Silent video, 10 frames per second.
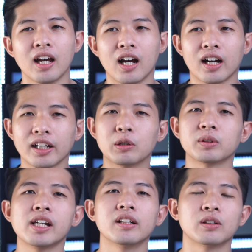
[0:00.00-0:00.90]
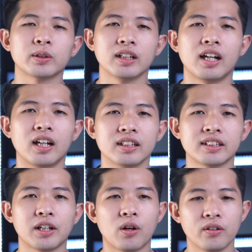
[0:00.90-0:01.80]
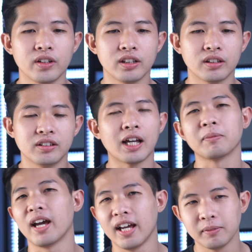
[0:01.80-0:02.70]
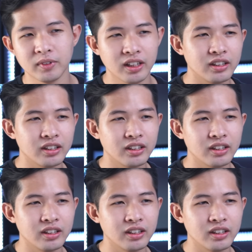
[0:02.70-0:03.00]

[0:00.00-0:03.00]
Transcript: À, cách đầu tiên đó chính là sẽ nói về những thứ đẹp đẽ,